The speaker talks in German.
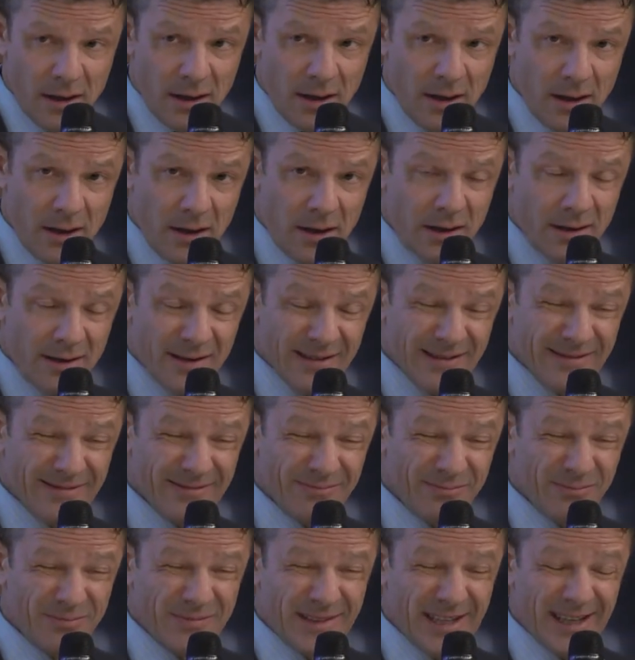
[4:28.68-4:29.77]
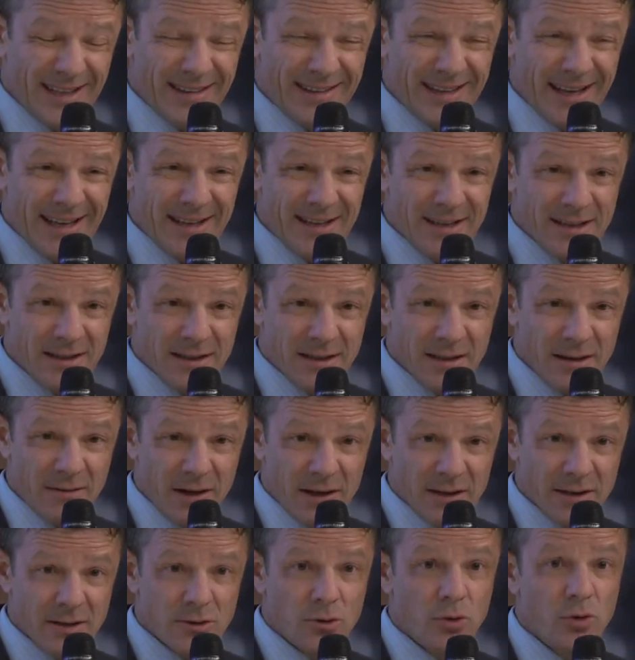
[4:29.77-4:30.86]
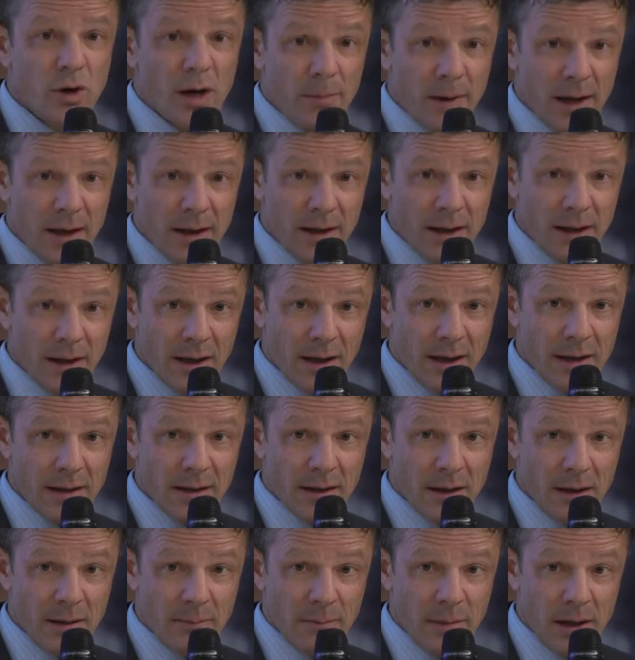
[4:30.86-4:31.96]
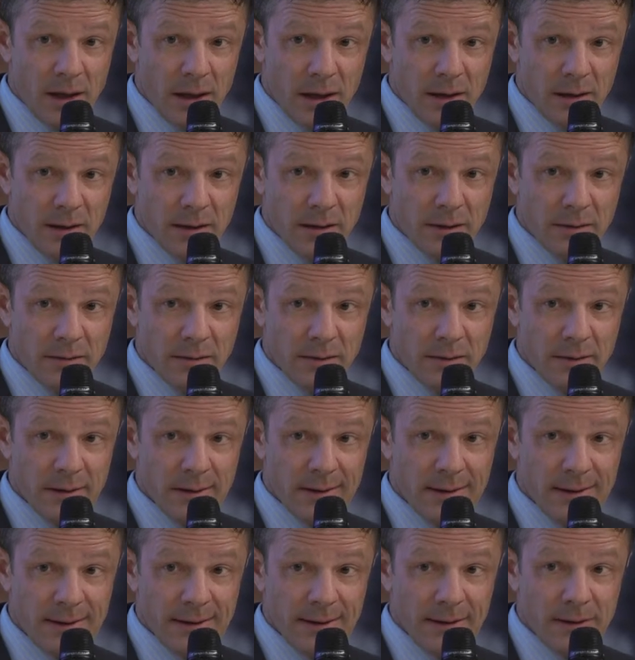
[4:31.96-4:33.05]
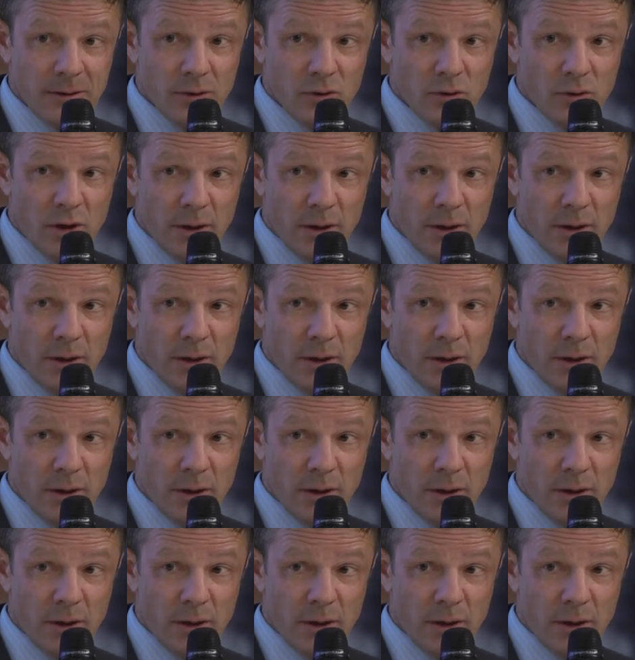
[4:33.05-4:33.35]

äh, Tendenz, was die Unabhängigkeit anbelangt. Die